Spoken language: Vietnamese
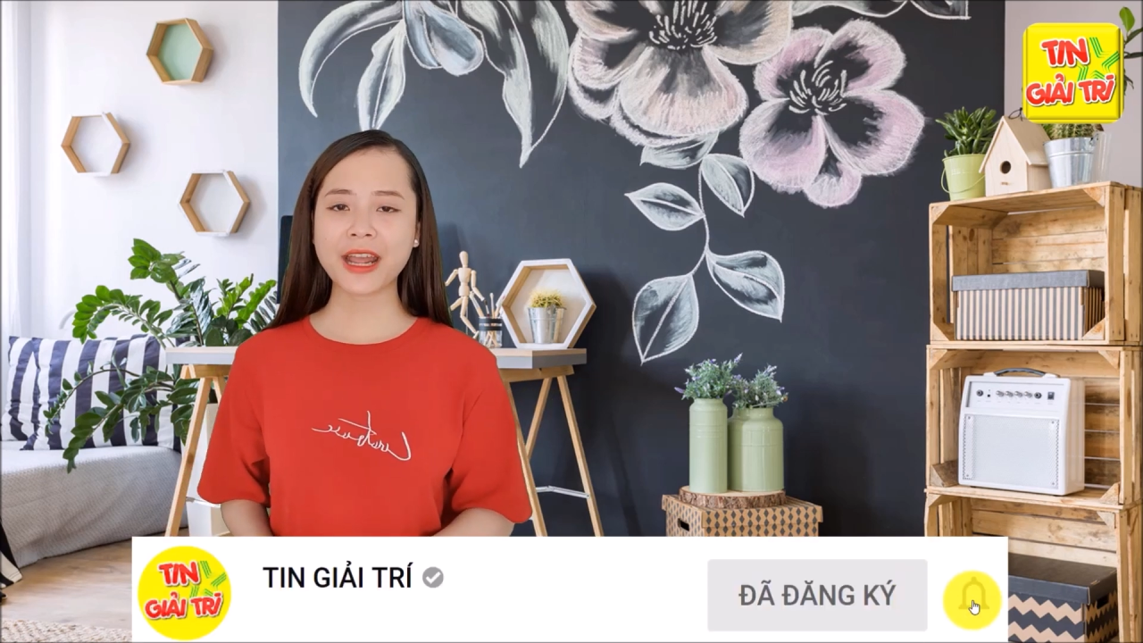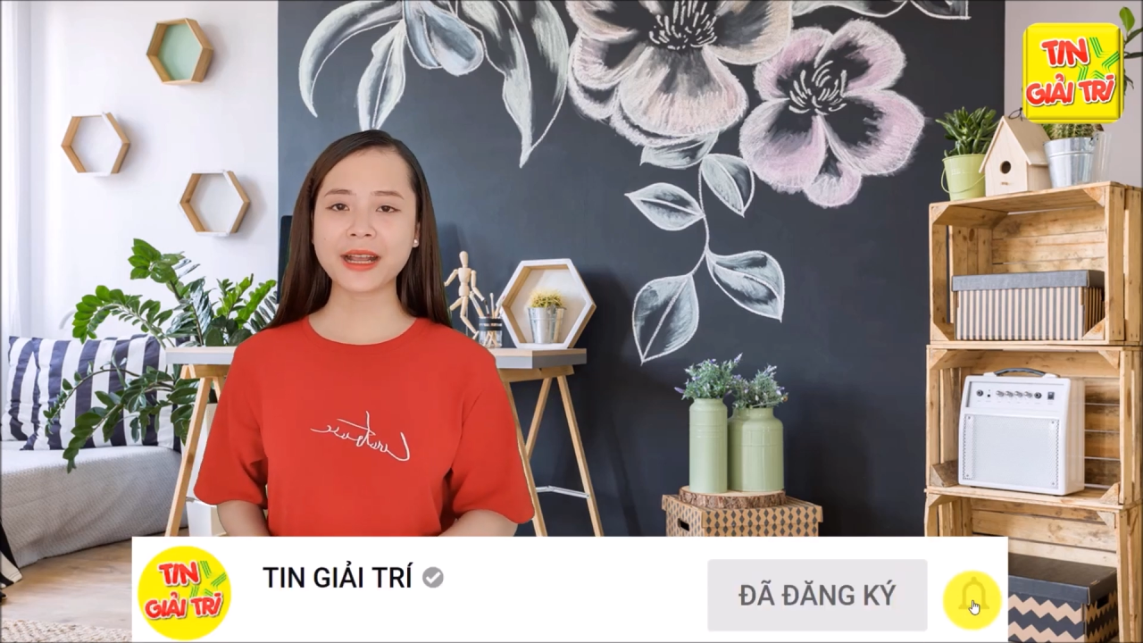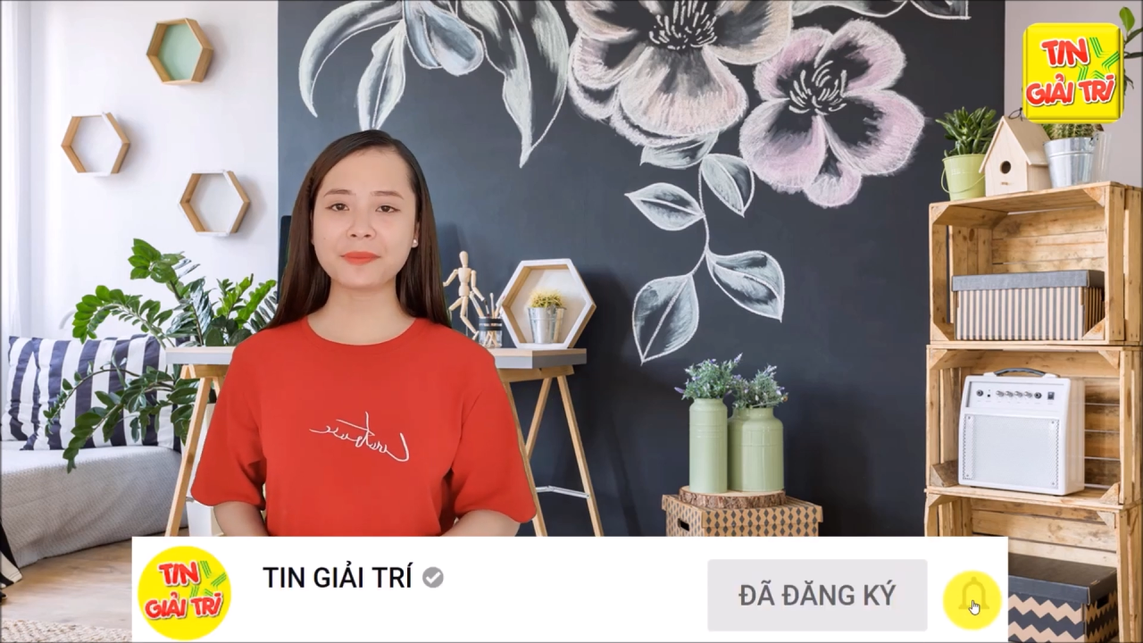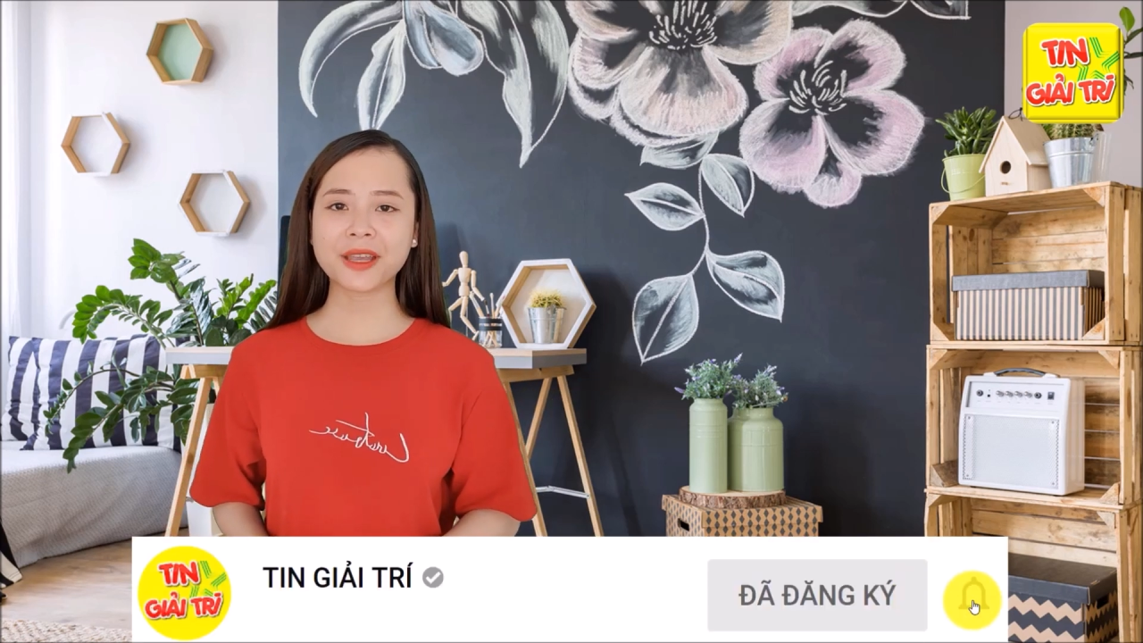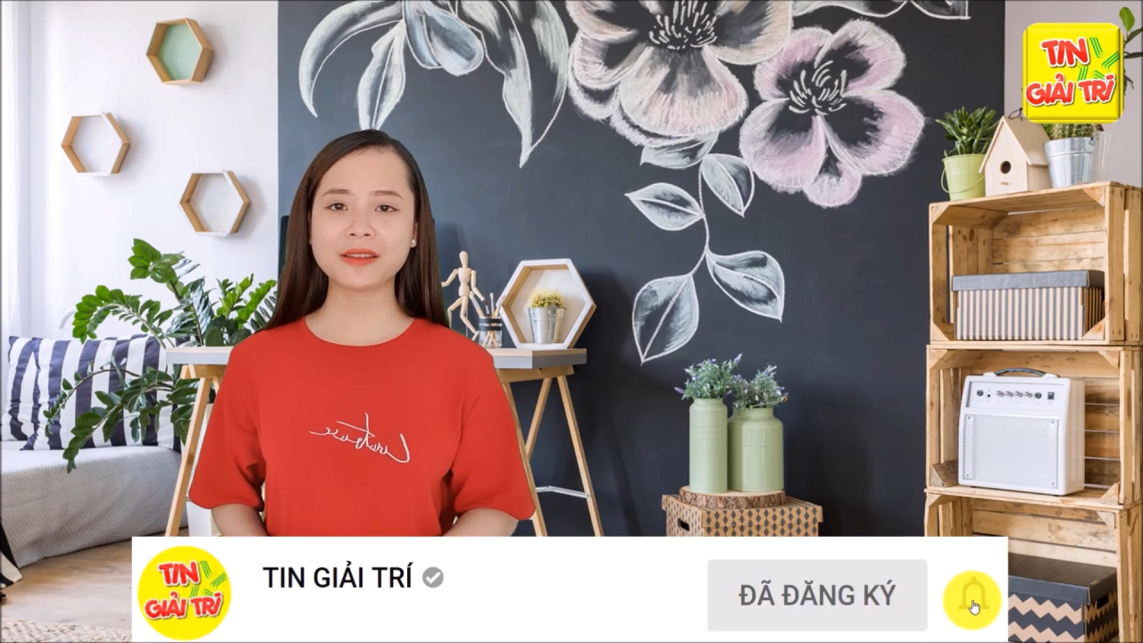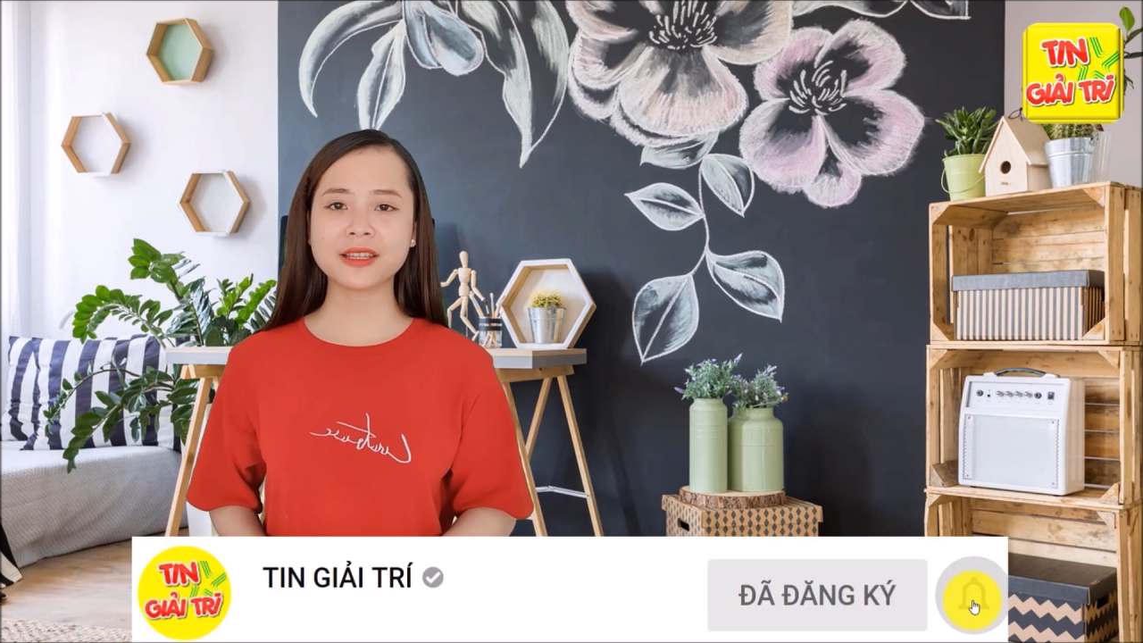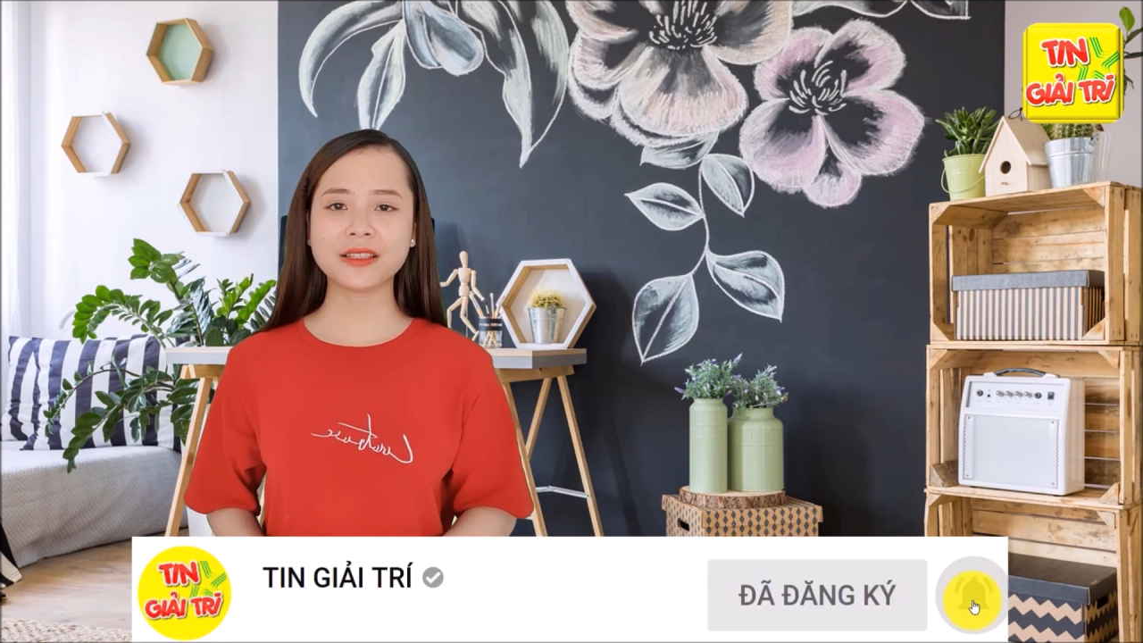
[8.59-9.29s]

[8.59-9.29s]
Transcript: để cập nhật